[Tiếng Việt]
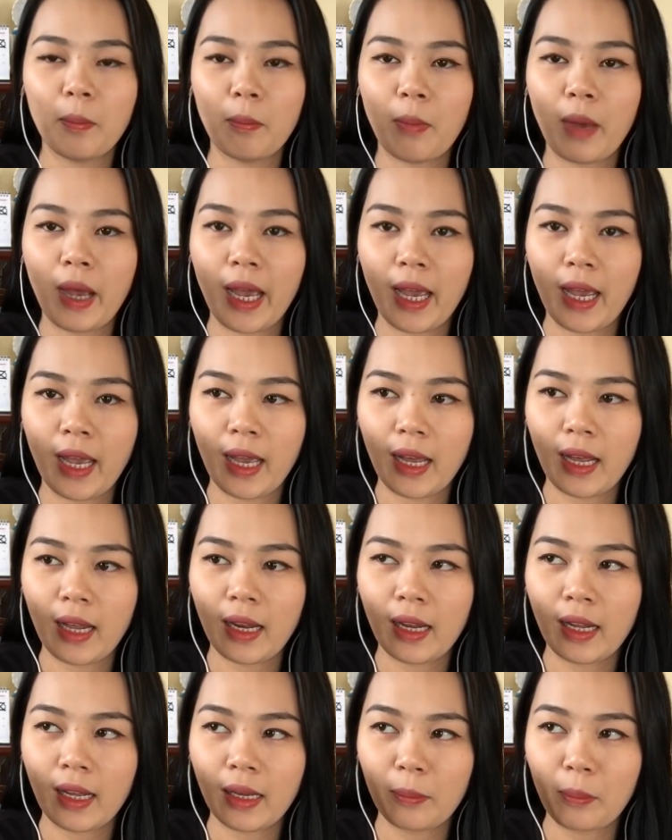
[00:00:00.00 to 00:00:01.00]

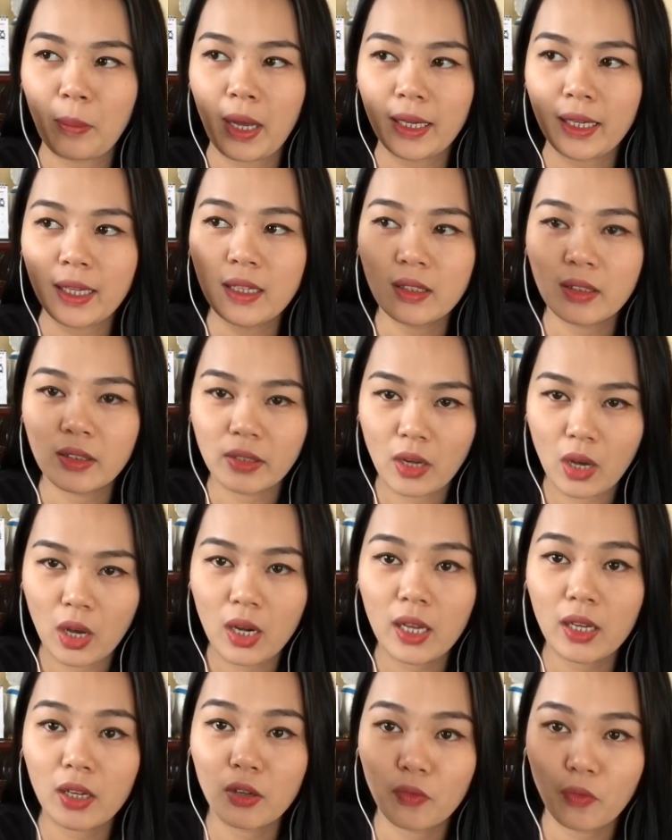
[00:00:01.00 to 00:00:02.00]
mà mà cái người đó
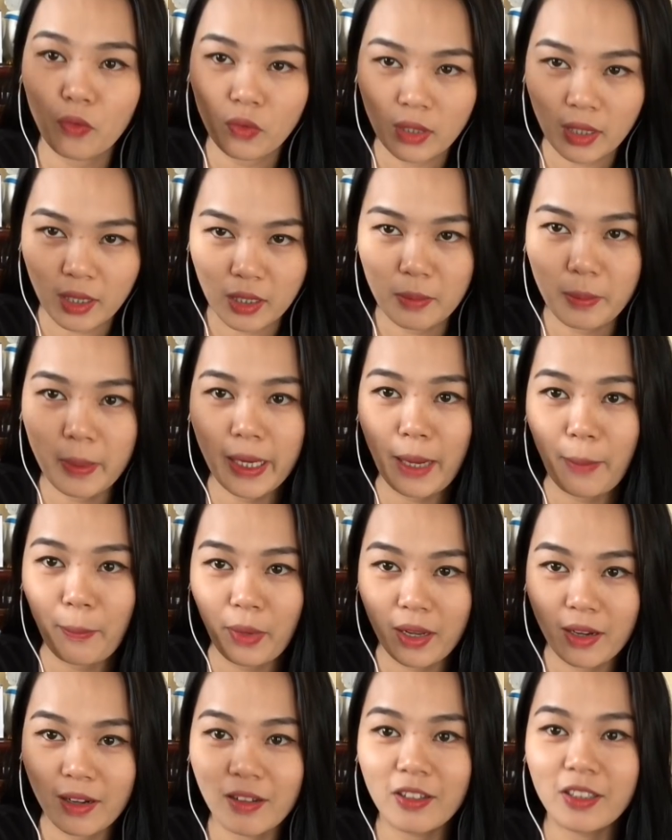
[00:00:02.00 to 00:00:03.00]
là người phụ nữ mà cầm
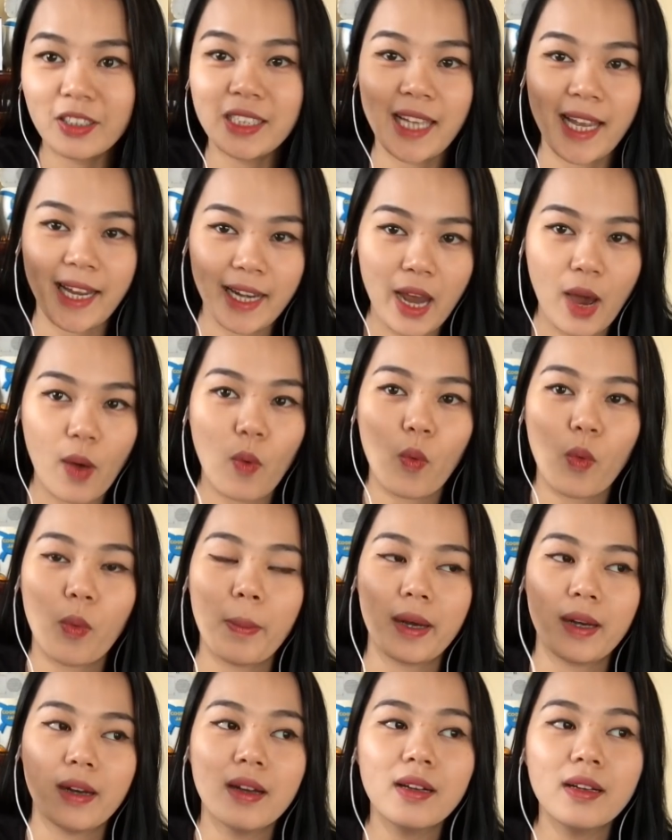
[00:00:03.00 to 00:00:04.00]
cây lược chải đầu,
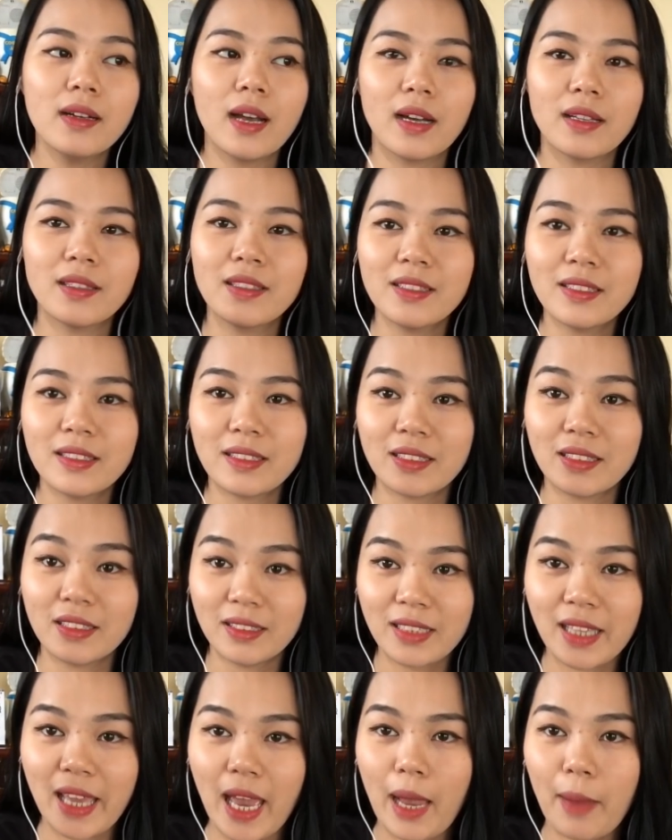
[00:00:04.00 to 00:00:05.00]
mà đứng ở trước cửa
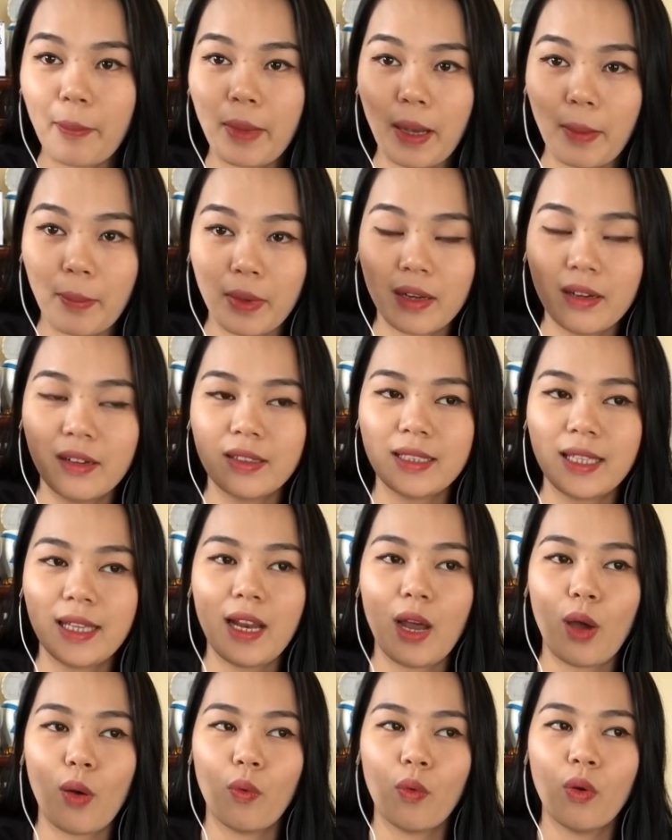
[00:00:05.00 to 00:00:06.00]
nhà mà cầm cây lược chải
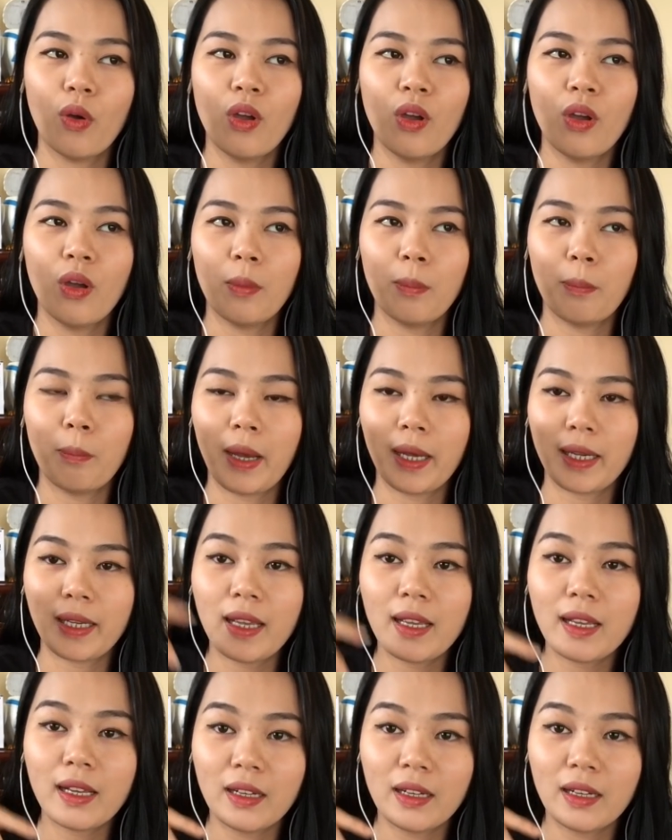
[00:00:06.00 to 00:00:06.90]
đầu, mà cái